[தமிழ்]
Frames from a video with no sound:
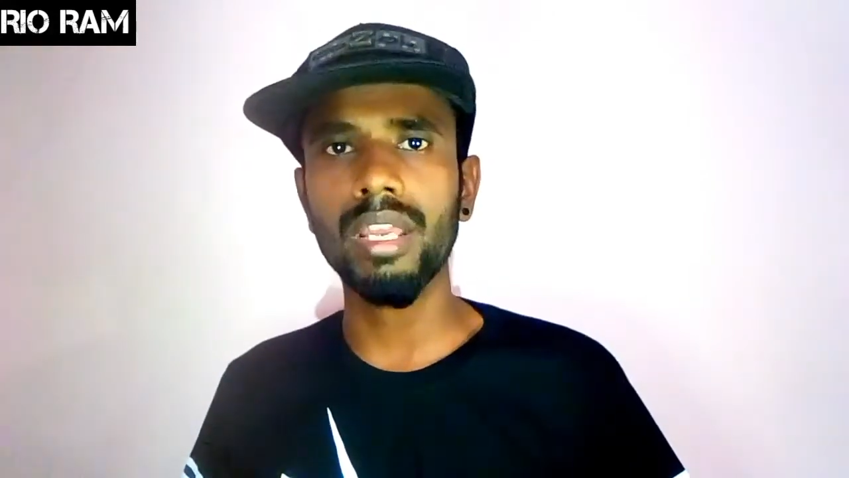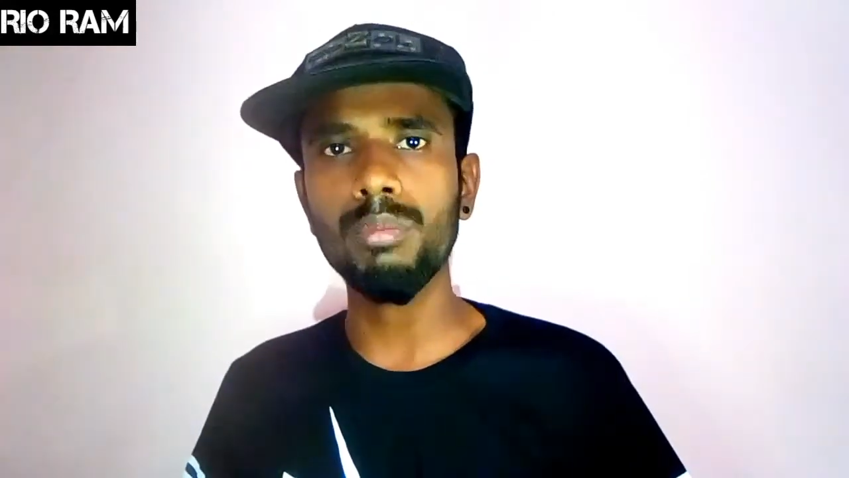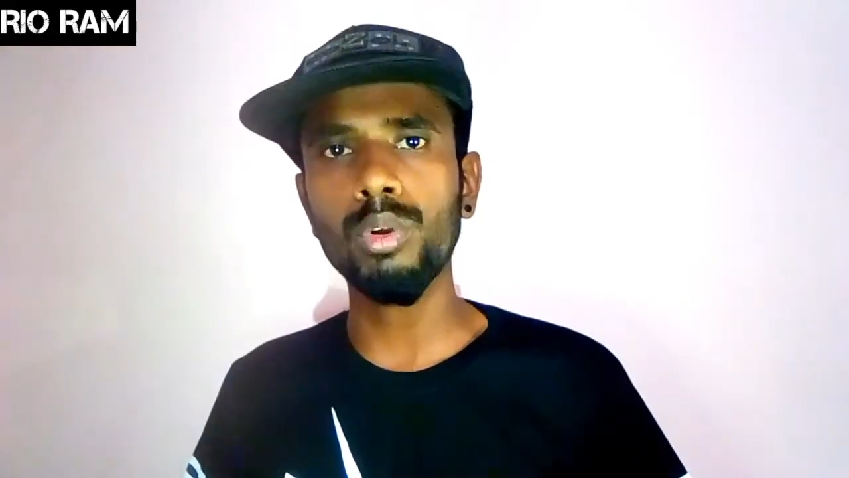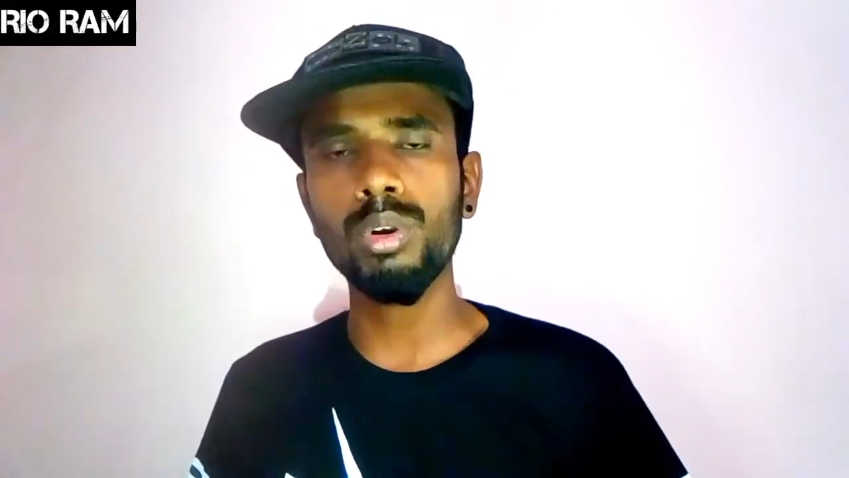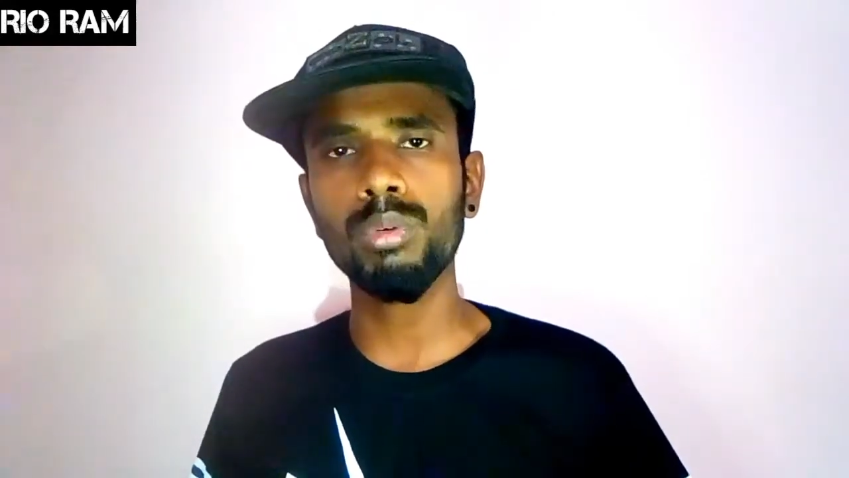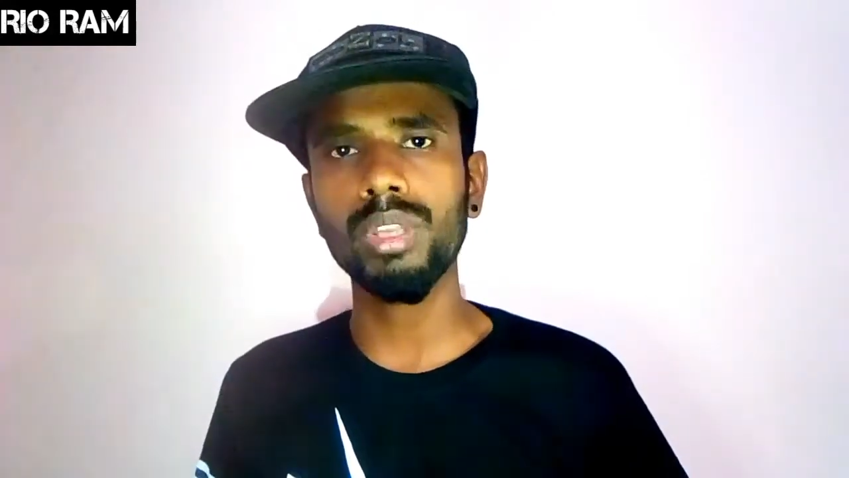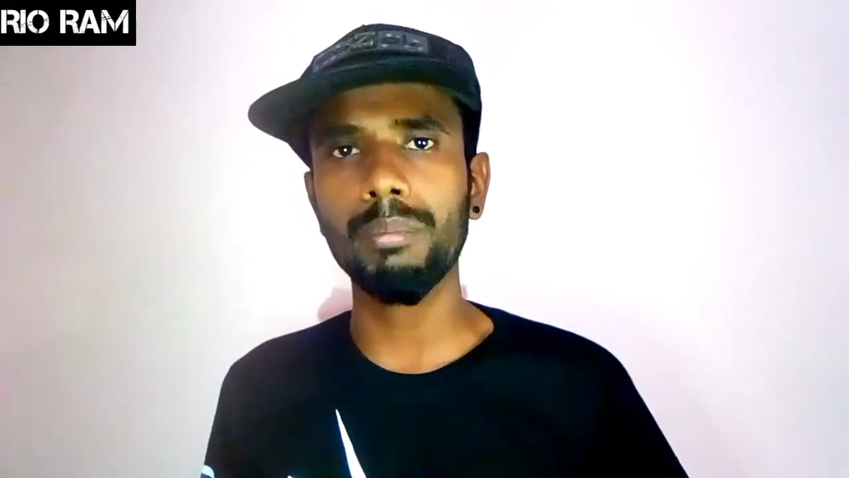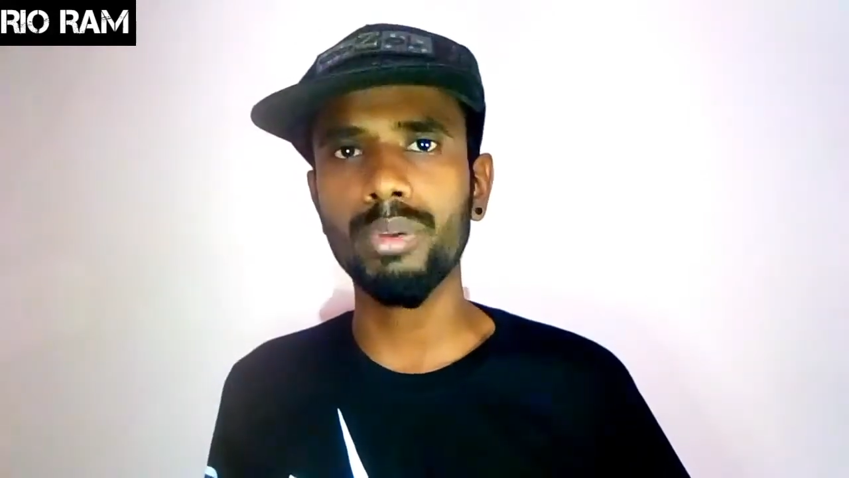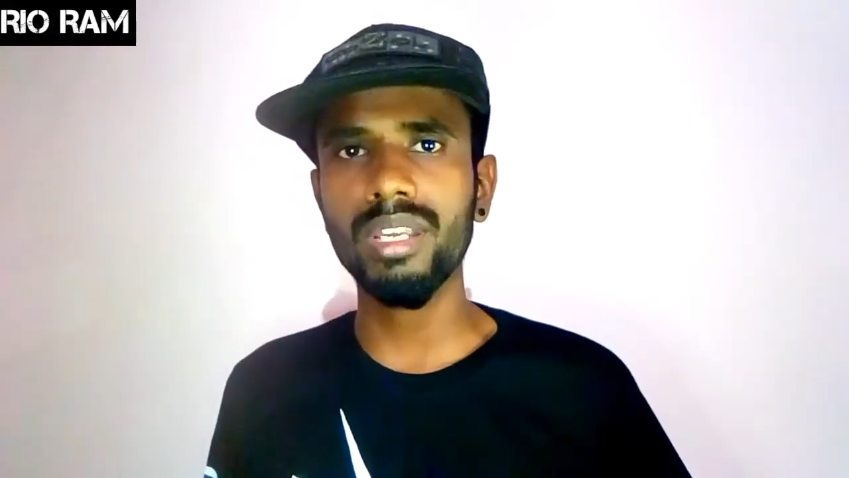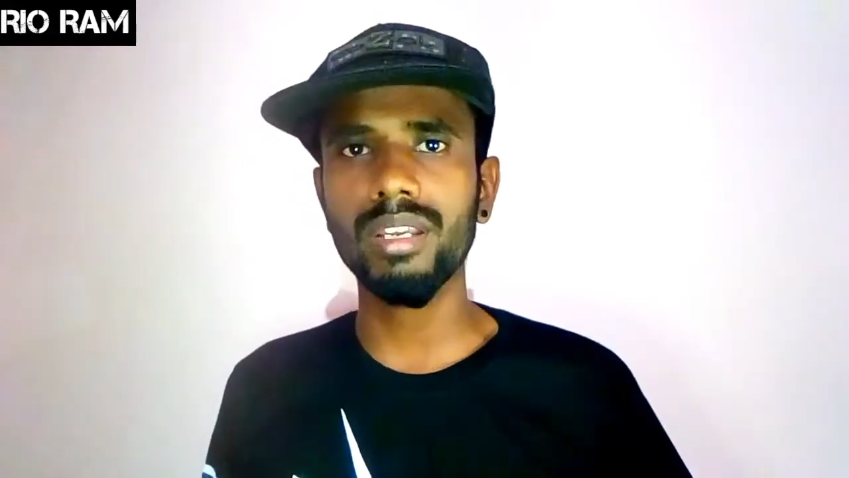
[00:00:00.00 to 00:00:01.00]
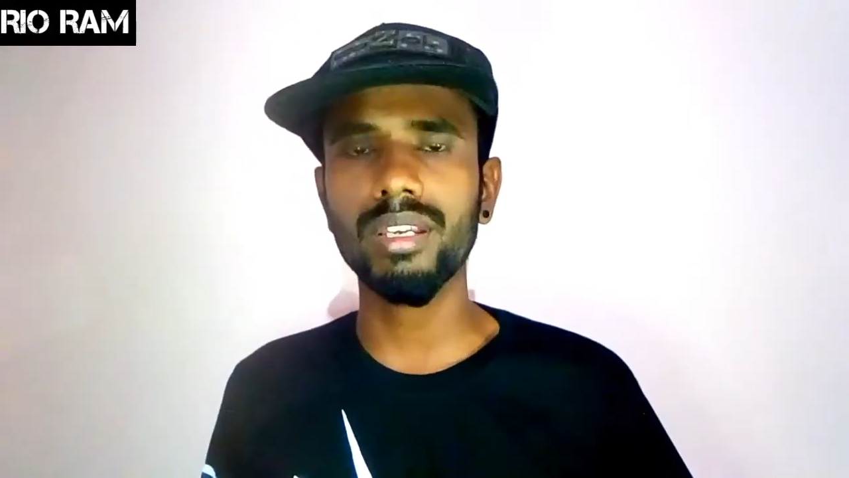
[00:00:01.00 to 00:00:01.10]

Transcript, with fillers: எரிபொருளும் வந்து அப்படியே